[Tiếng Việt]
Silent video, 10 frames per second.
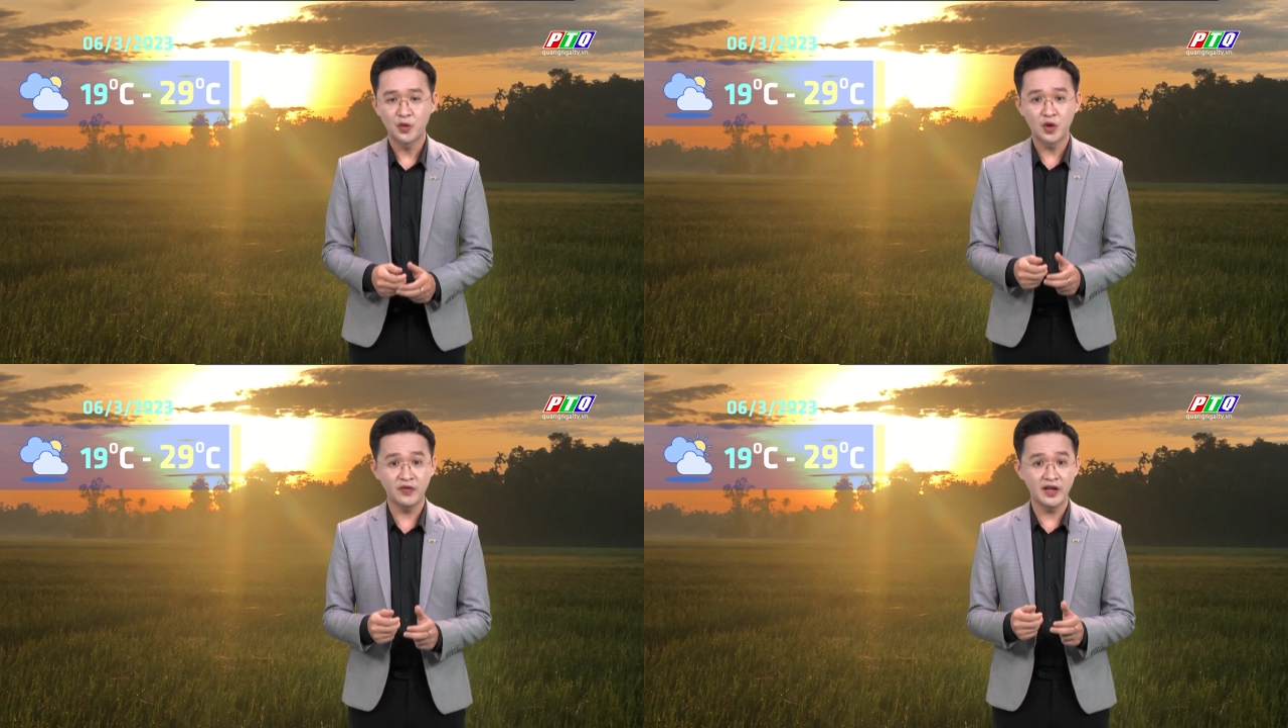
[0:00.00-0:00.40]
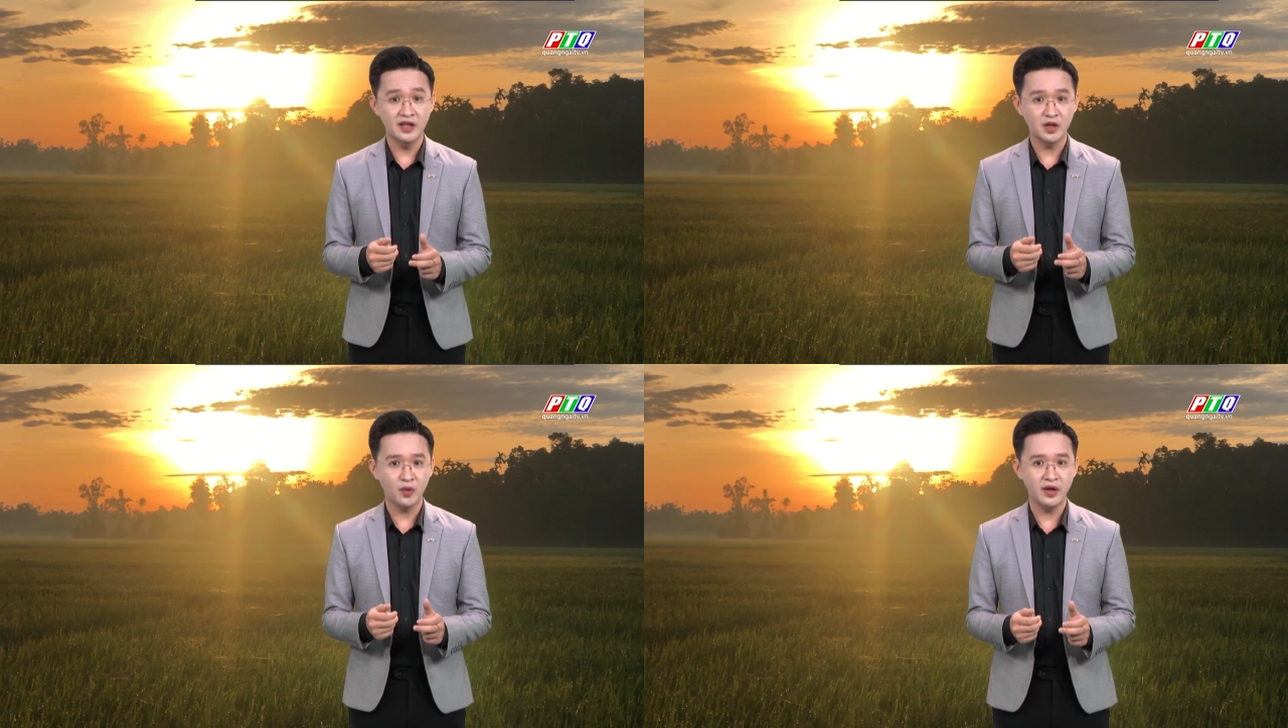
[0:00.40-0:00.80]
Quý vị
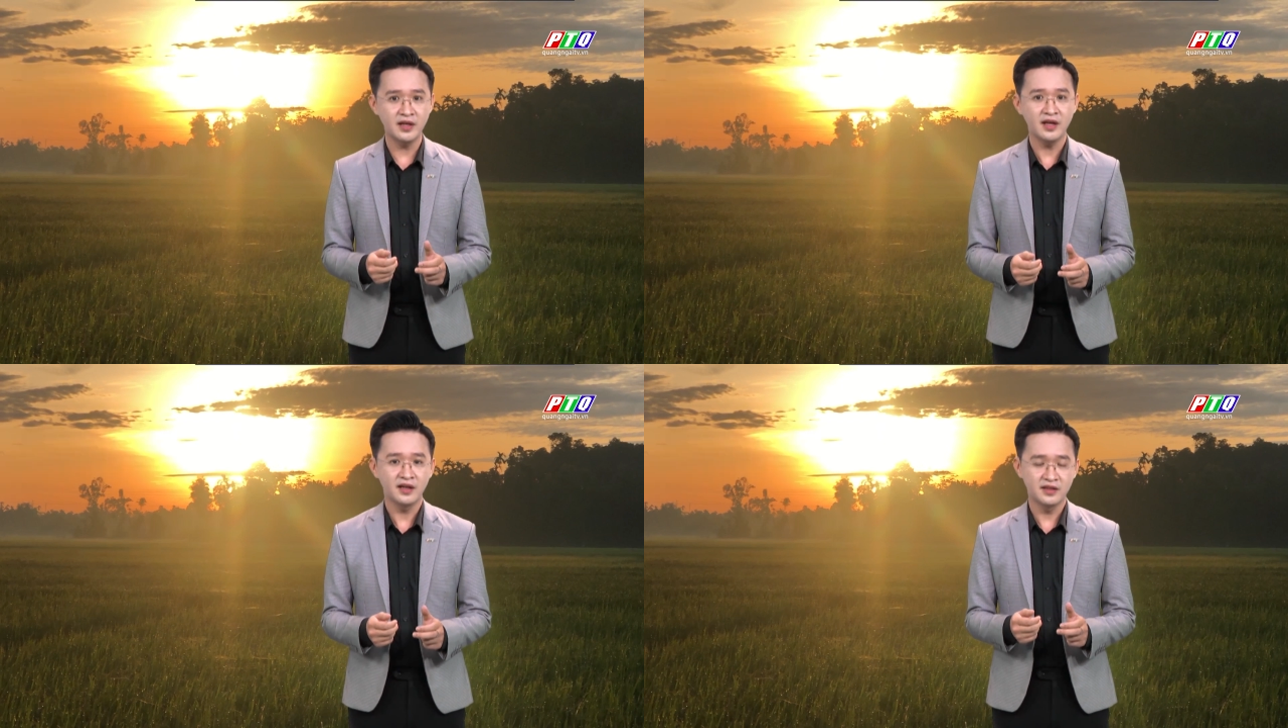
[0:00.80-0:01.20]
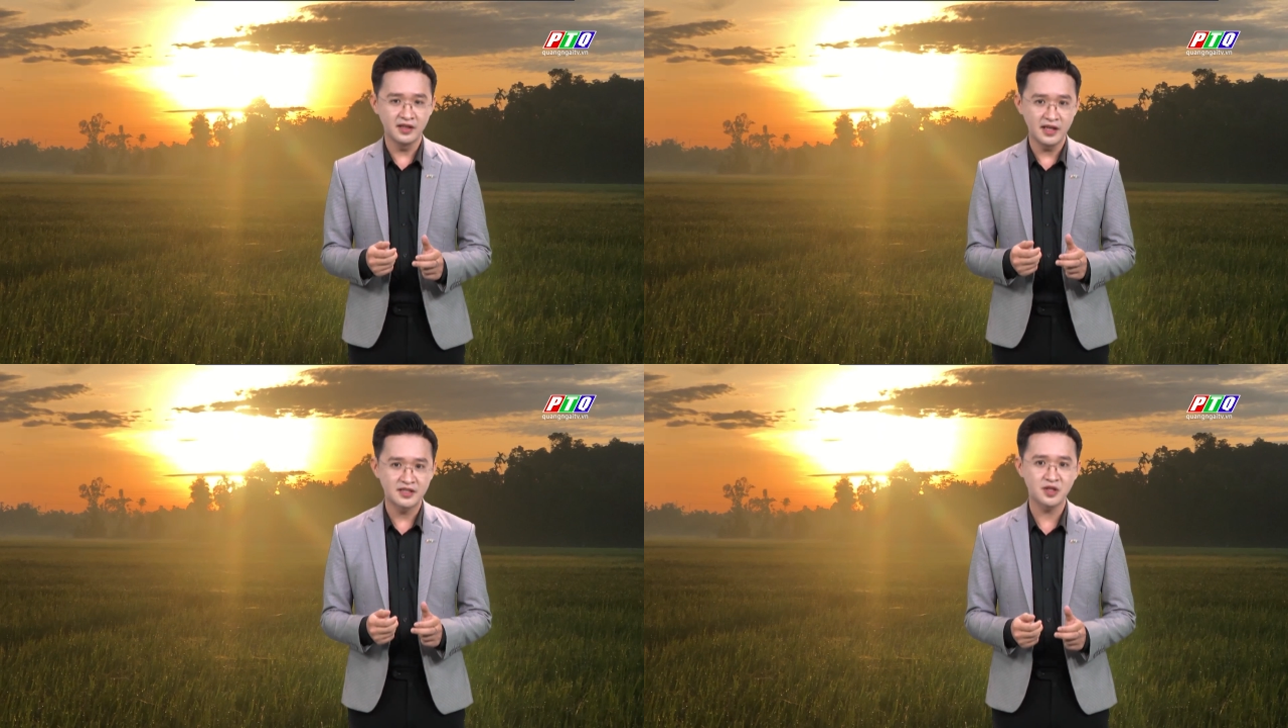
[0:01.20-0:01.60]
nhớ chú ý giữ
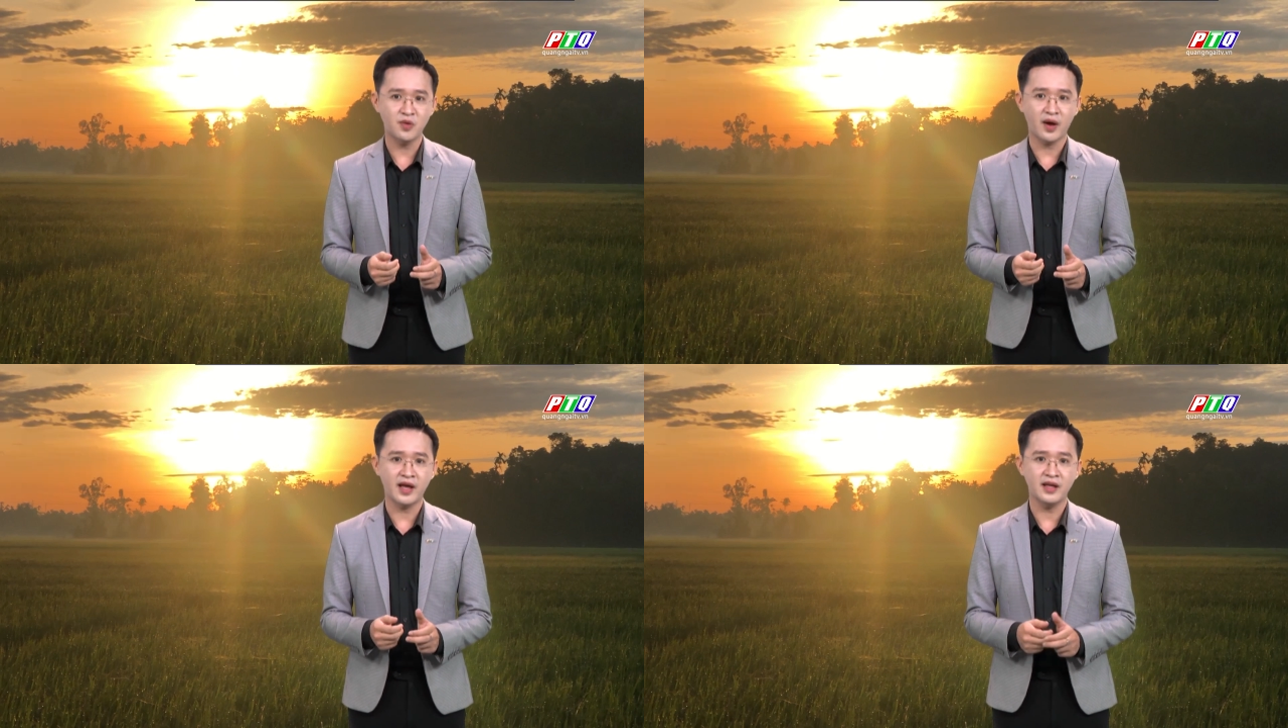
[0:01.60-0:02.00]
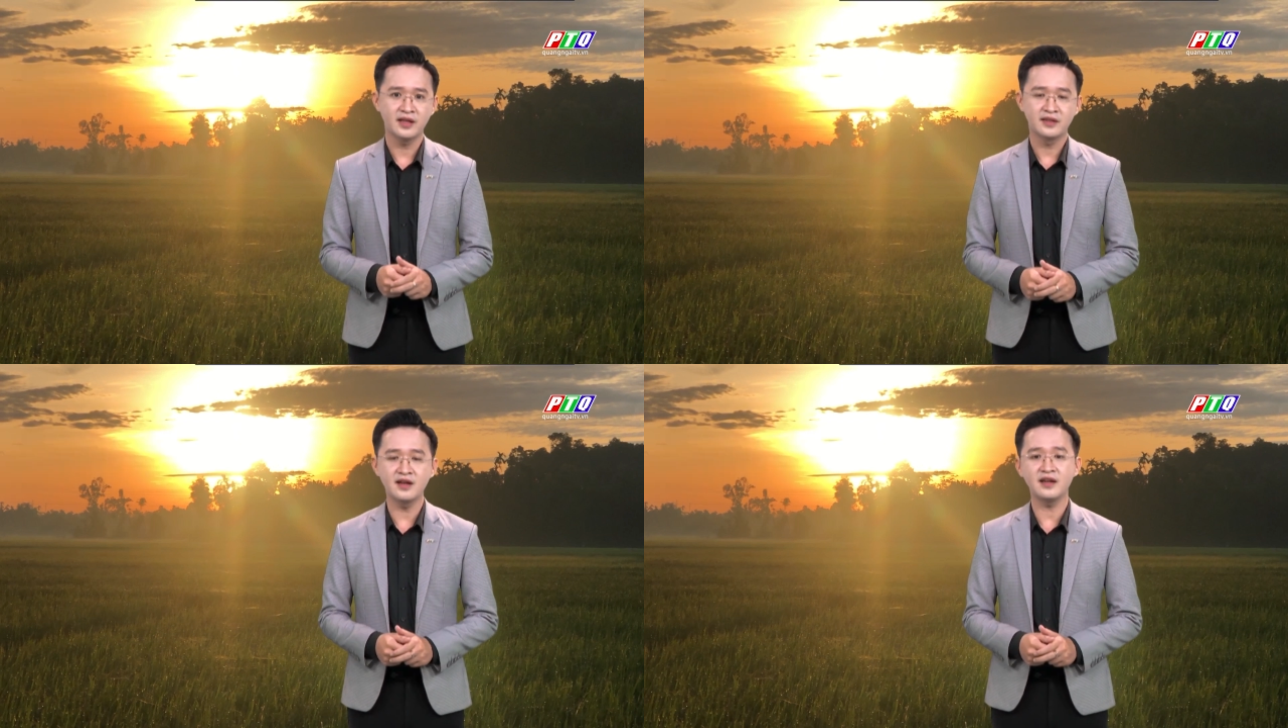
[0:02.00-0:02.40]
gìn sức khỏe,
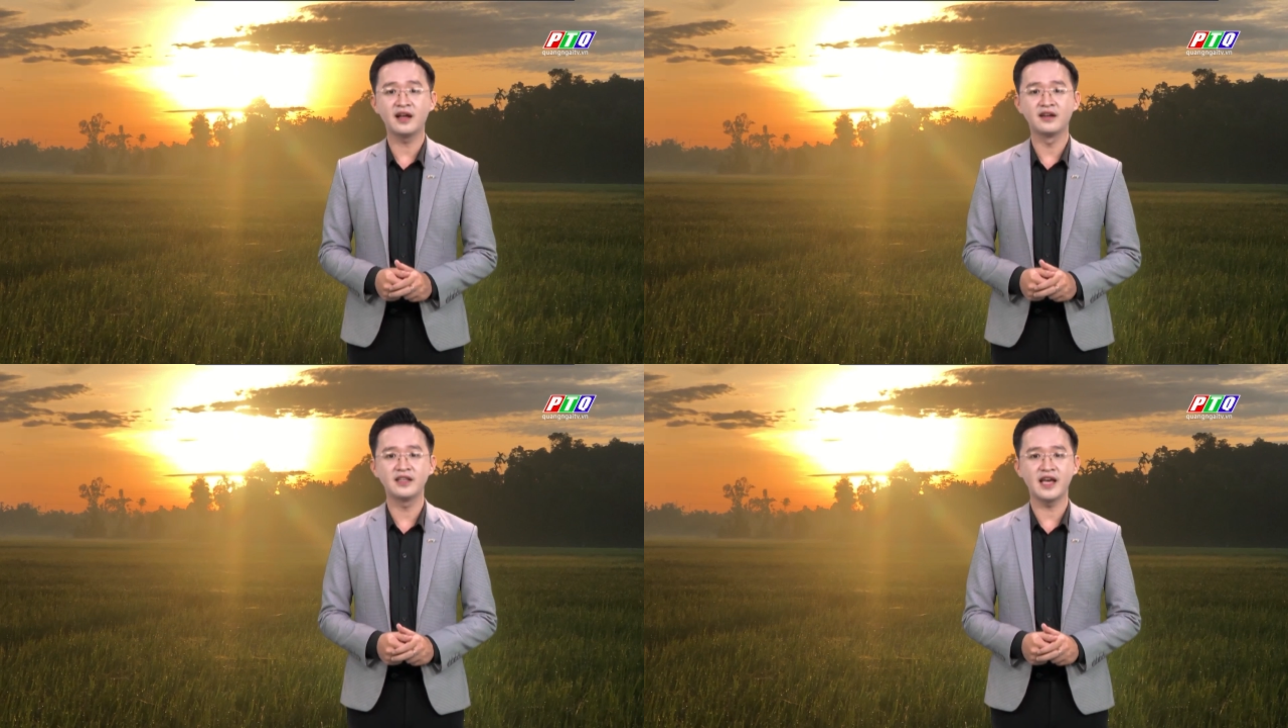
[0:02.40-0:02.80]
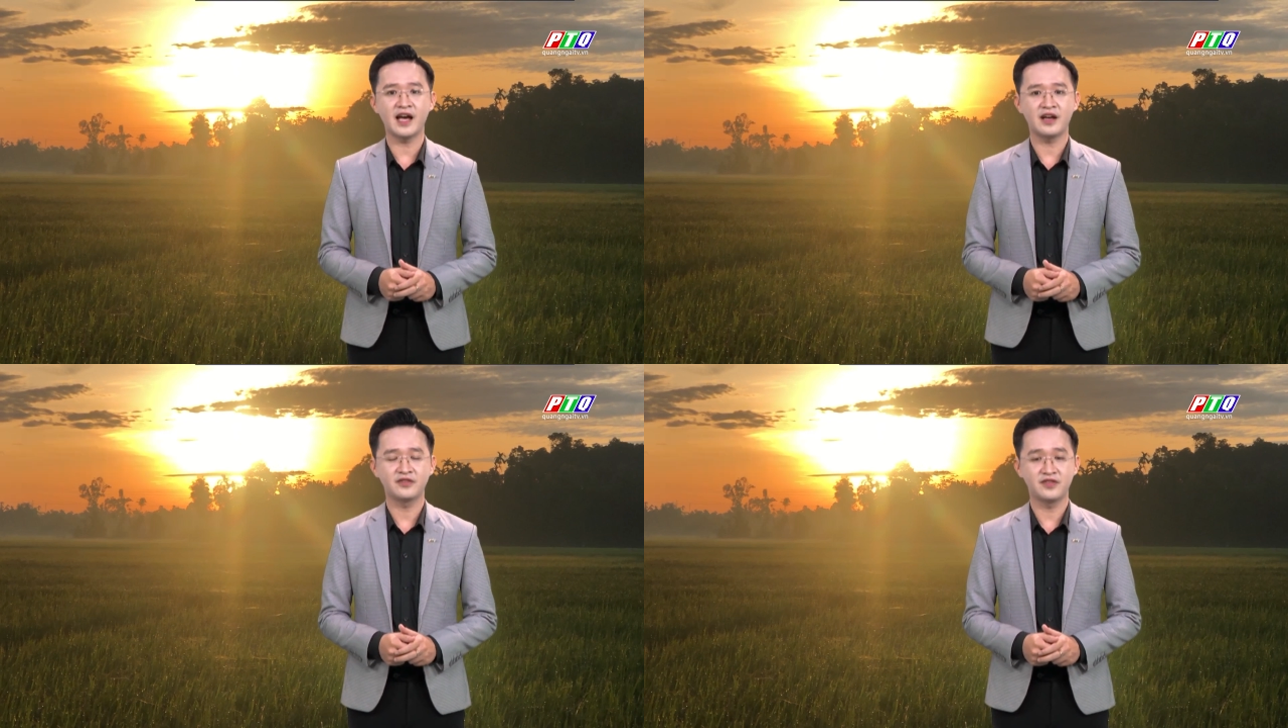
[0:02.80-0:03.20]
nhất là người
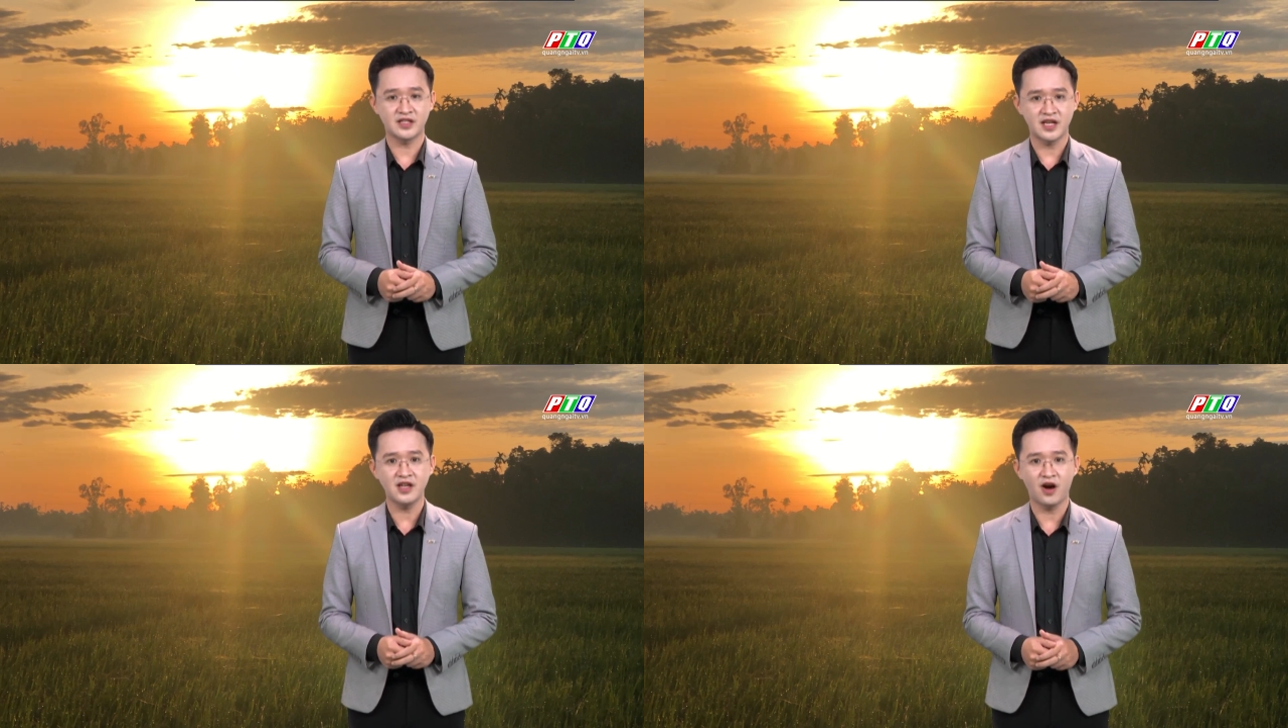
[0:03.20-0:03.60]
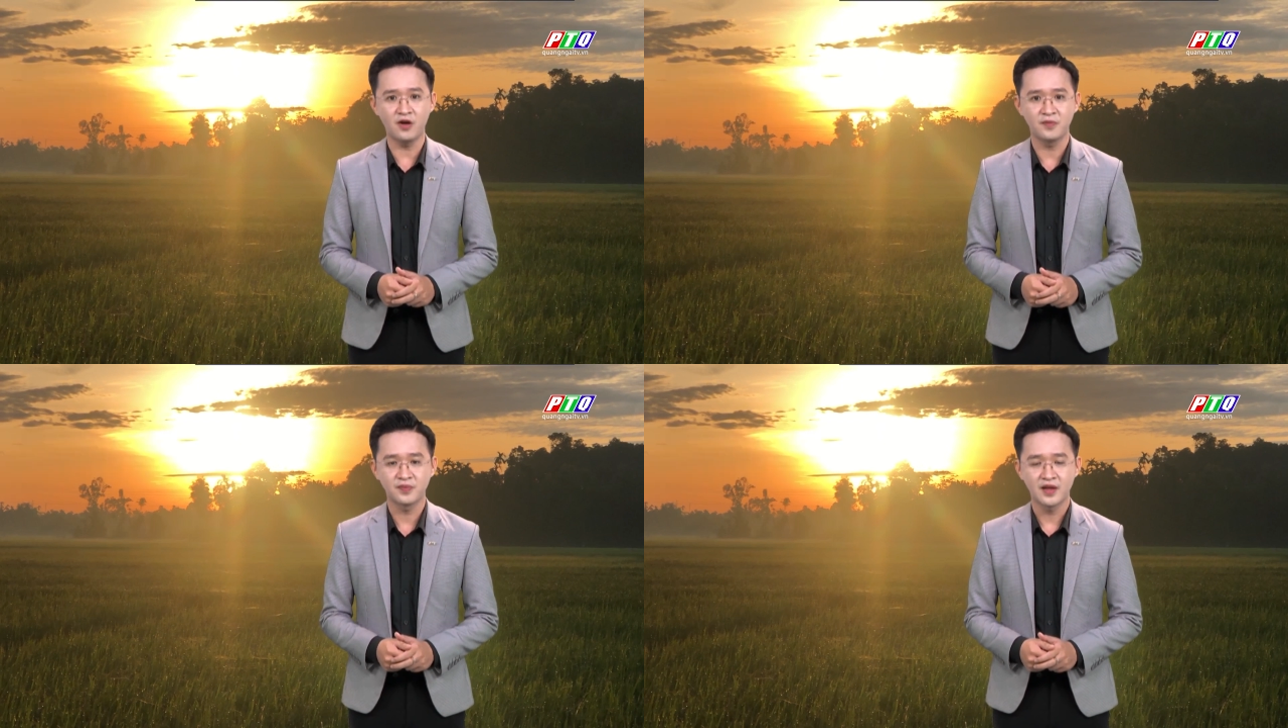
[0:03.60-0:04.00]
già và trẻ nhỏ.